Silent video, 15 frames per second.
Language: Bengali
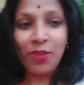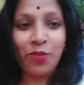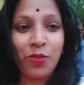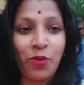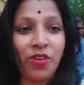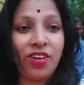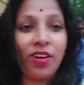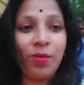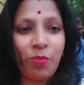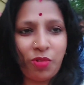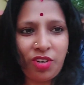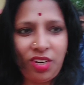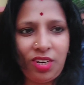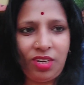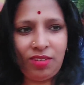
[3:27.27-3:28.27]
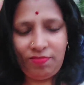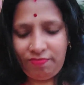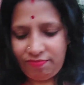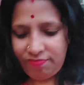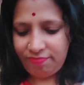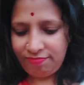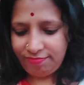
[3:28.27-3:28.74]
সোয়েটার পরে নিই
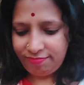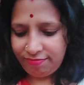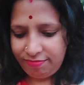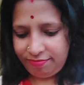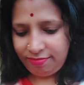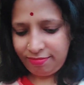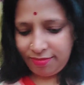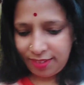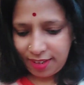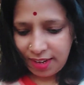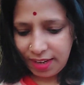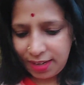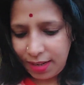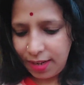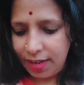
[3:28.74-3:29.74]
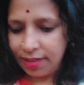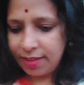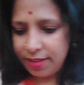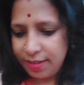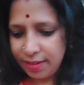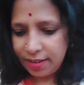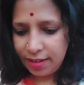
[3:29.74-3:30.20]
ঠান্ডা লাগছে